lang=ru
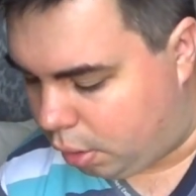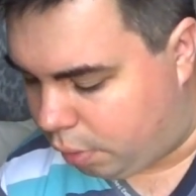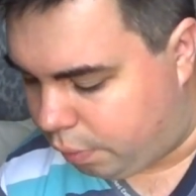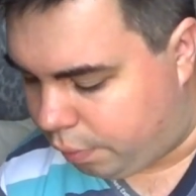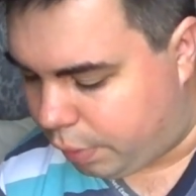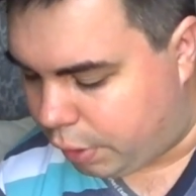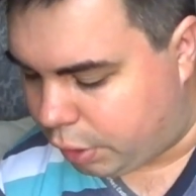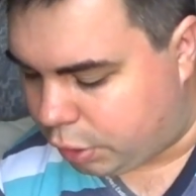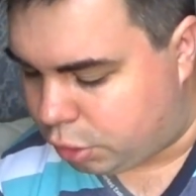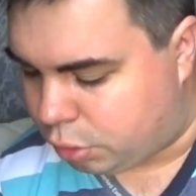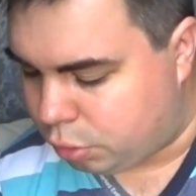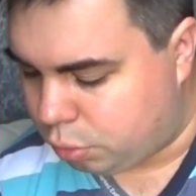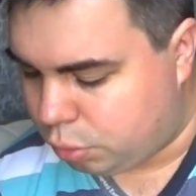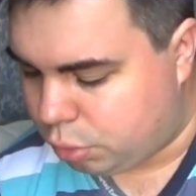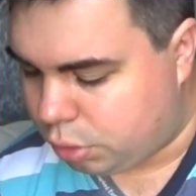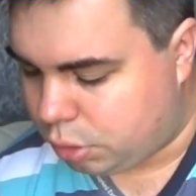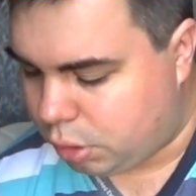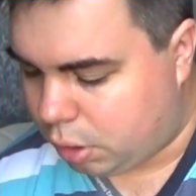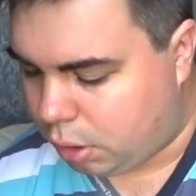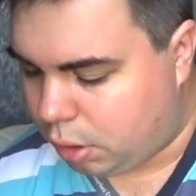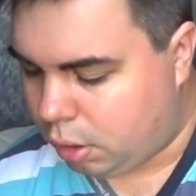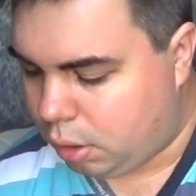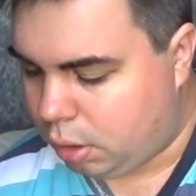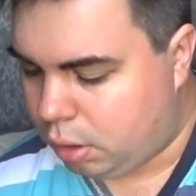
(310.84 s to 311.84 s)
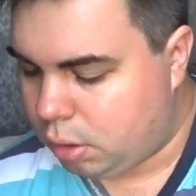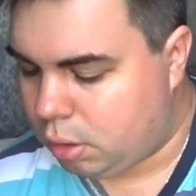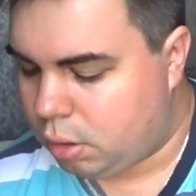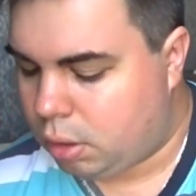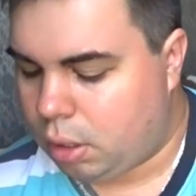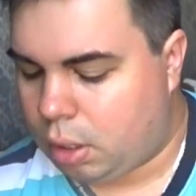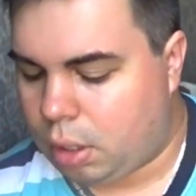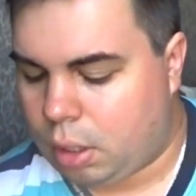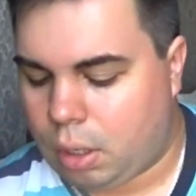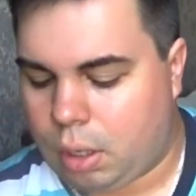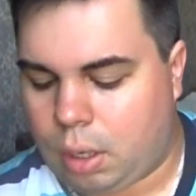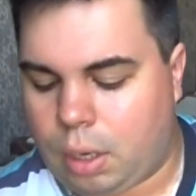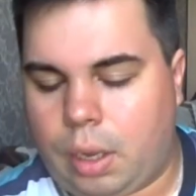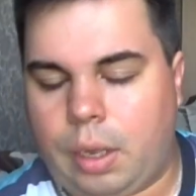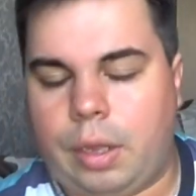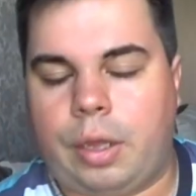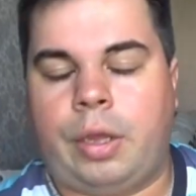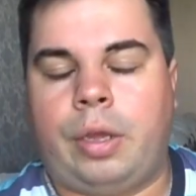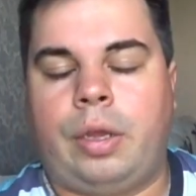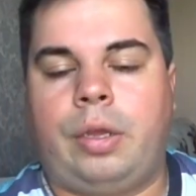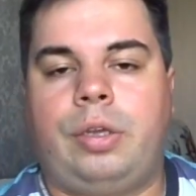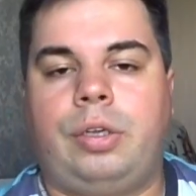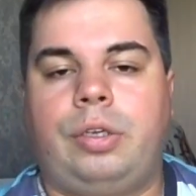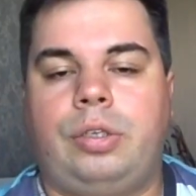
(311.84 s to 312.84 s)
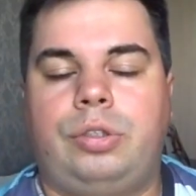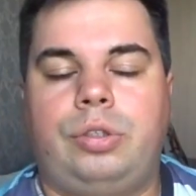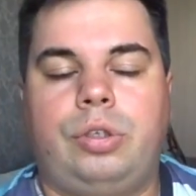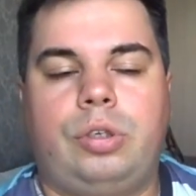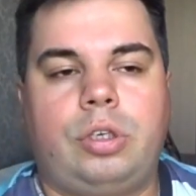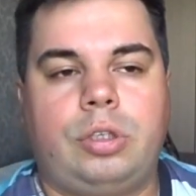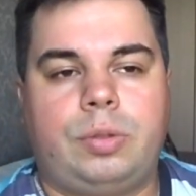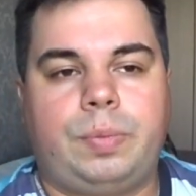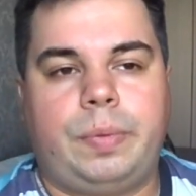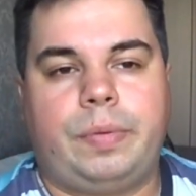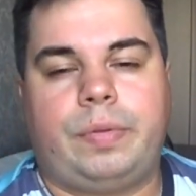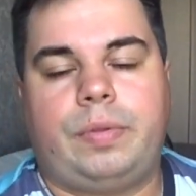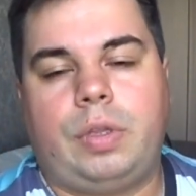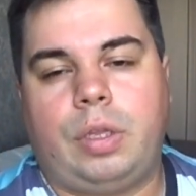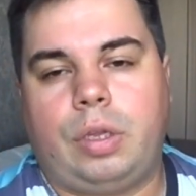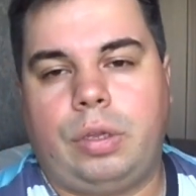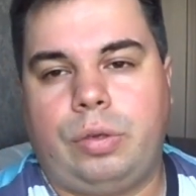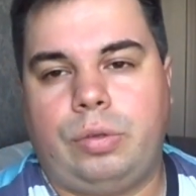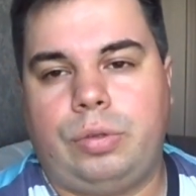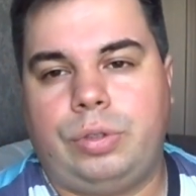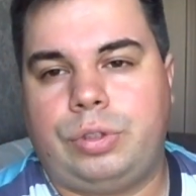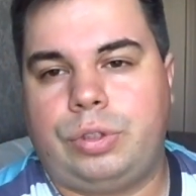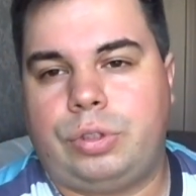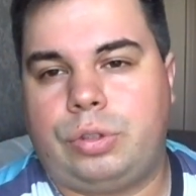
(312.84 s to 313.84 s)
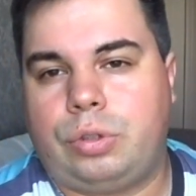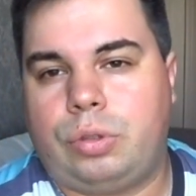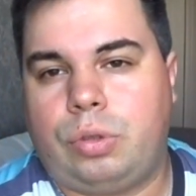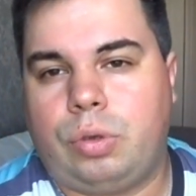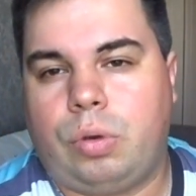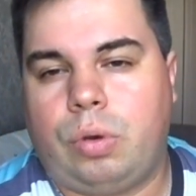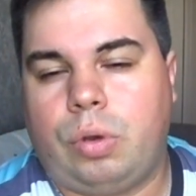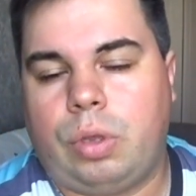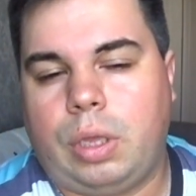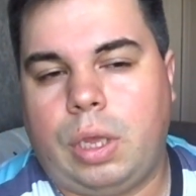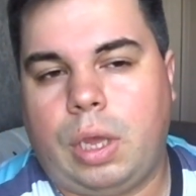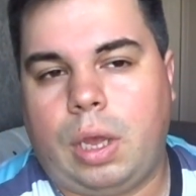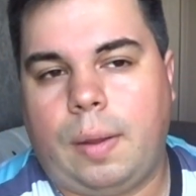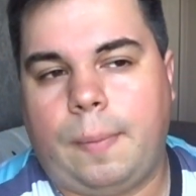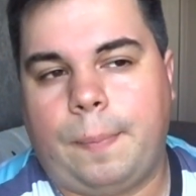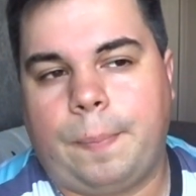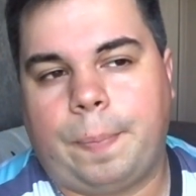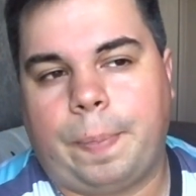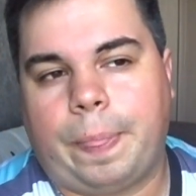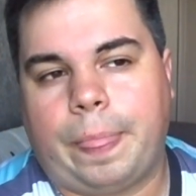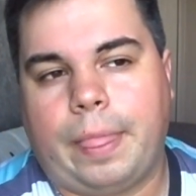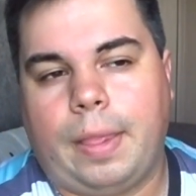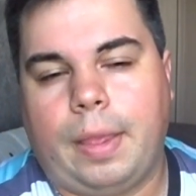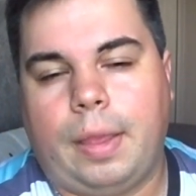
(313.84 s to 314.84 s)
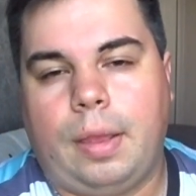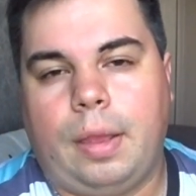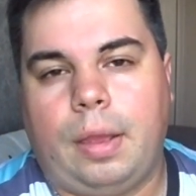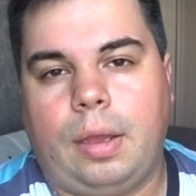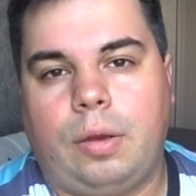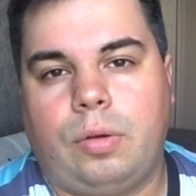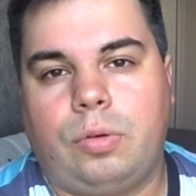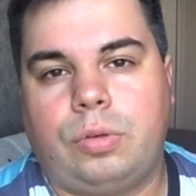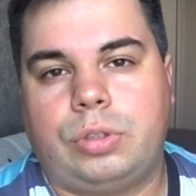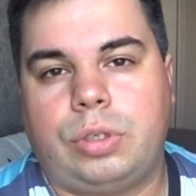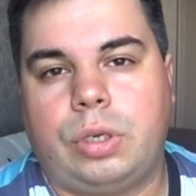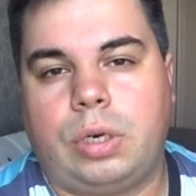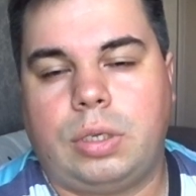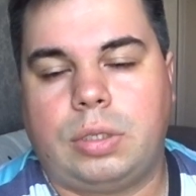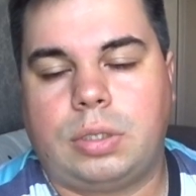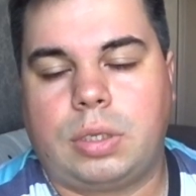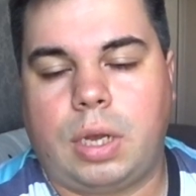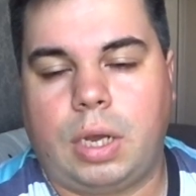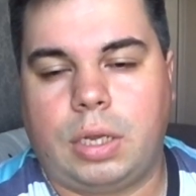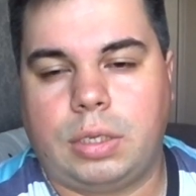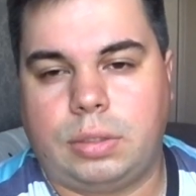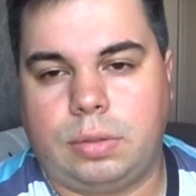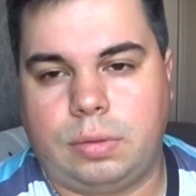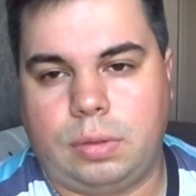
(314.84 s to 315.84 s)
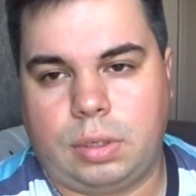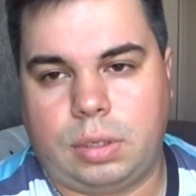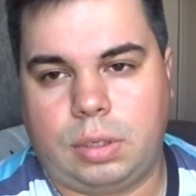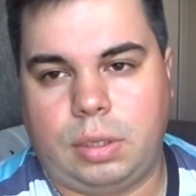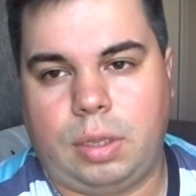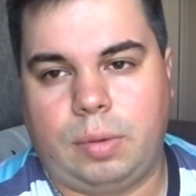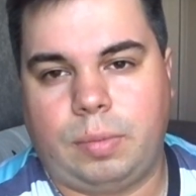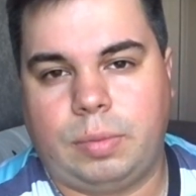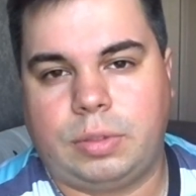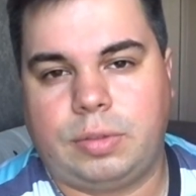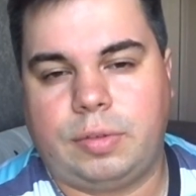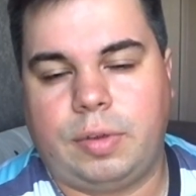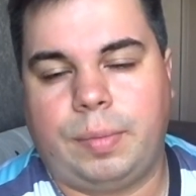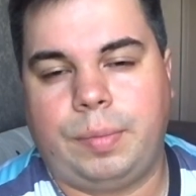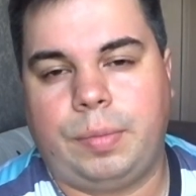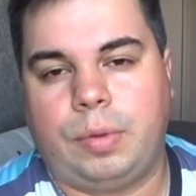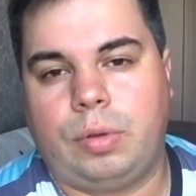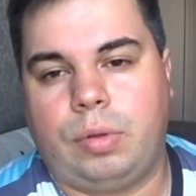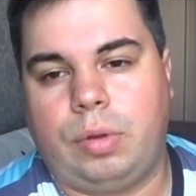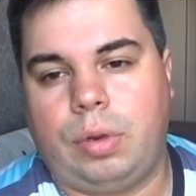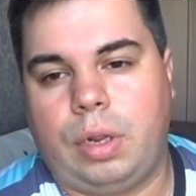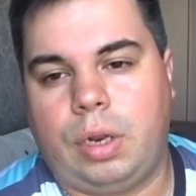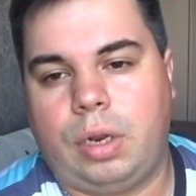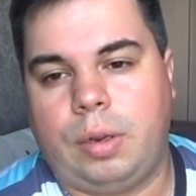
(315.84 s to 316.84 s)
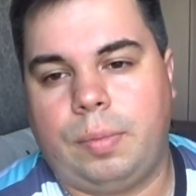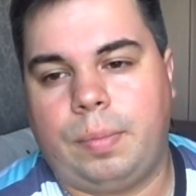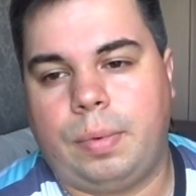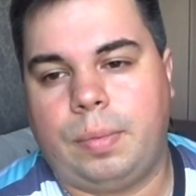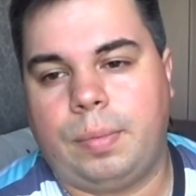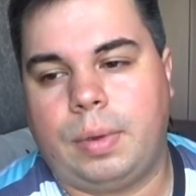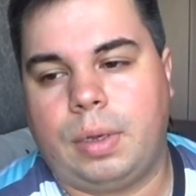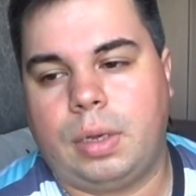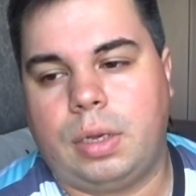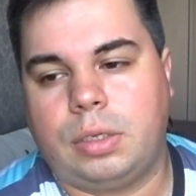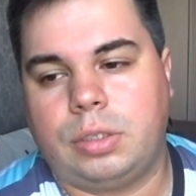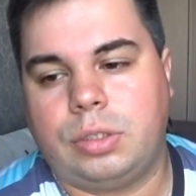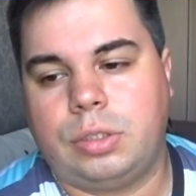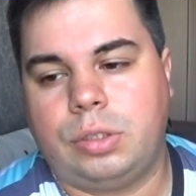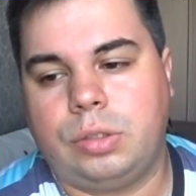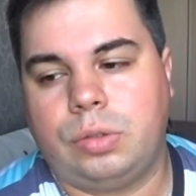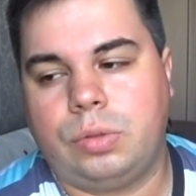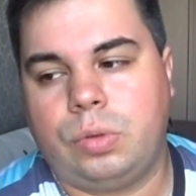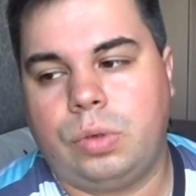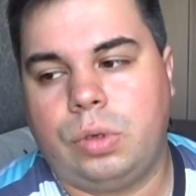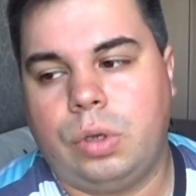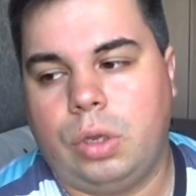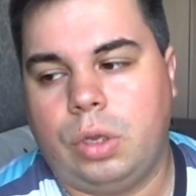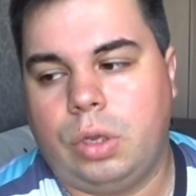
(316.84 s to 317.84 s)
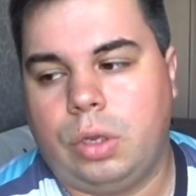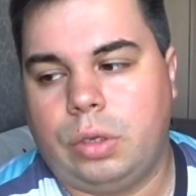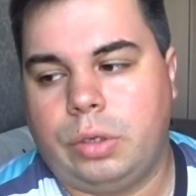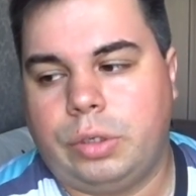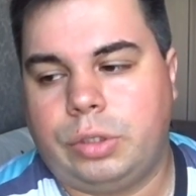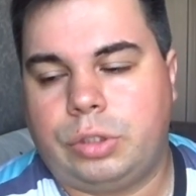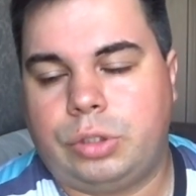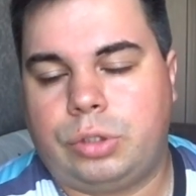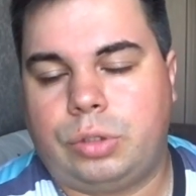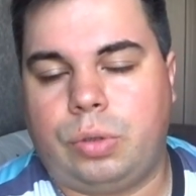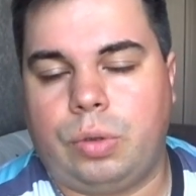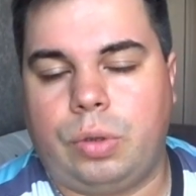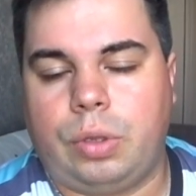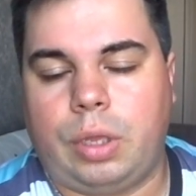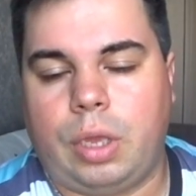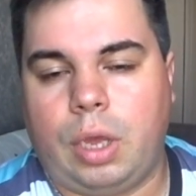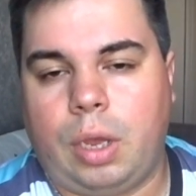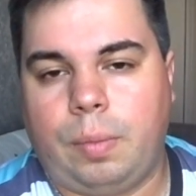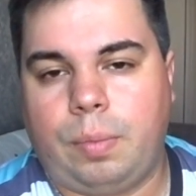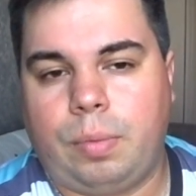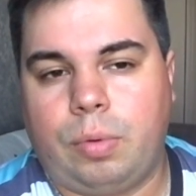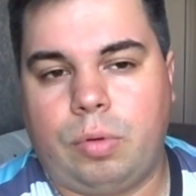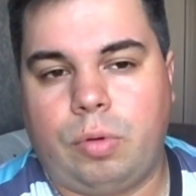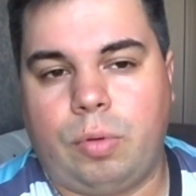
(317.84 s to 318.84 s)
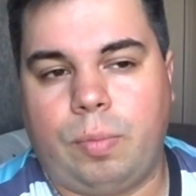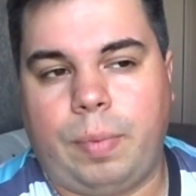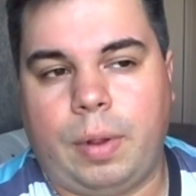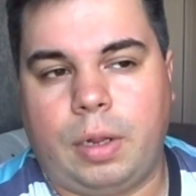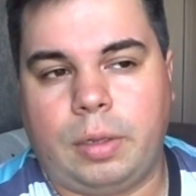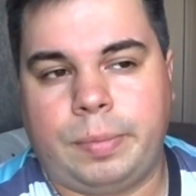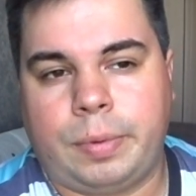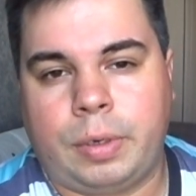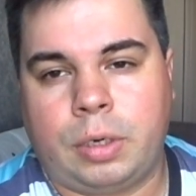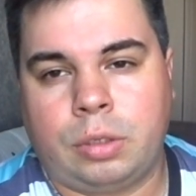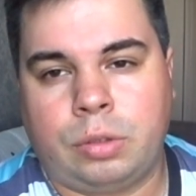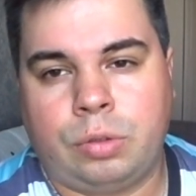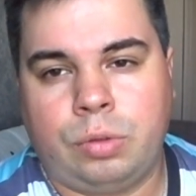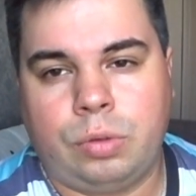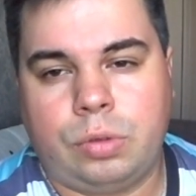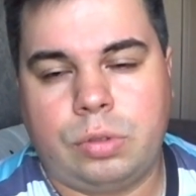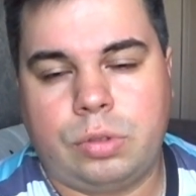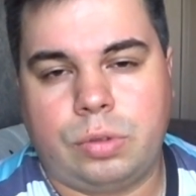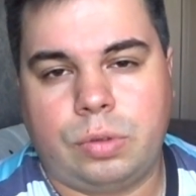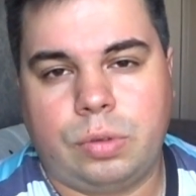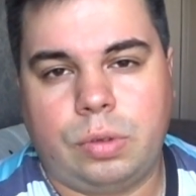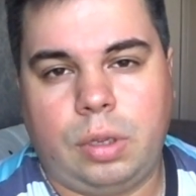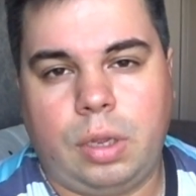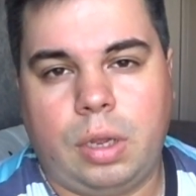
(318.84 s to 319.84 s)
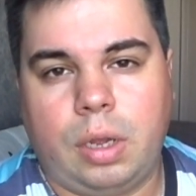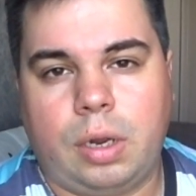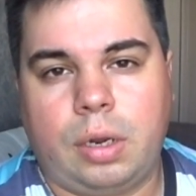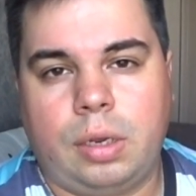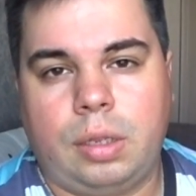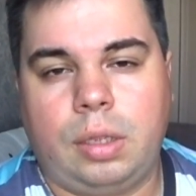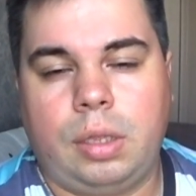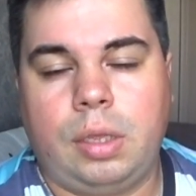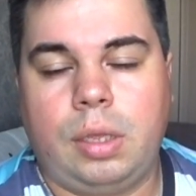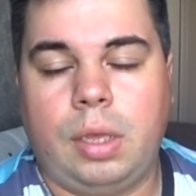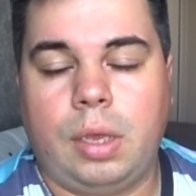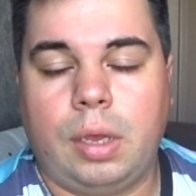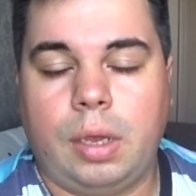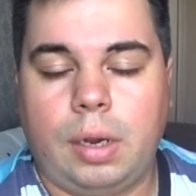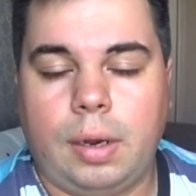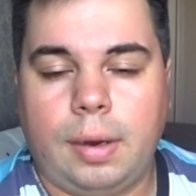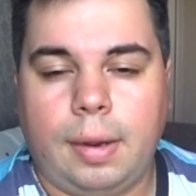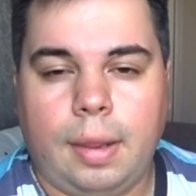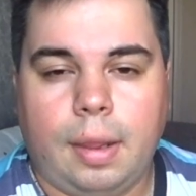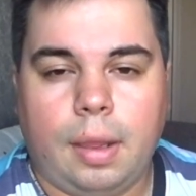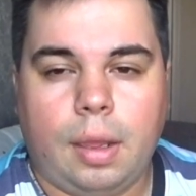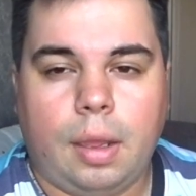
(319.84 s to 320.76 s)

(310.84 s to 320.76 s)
Вещь нужная и недорогая. Еще раз повторюсь, что я уже рассказывал, когда мы с вами гуляли по магазину, что я покупал продукцию Гарниер.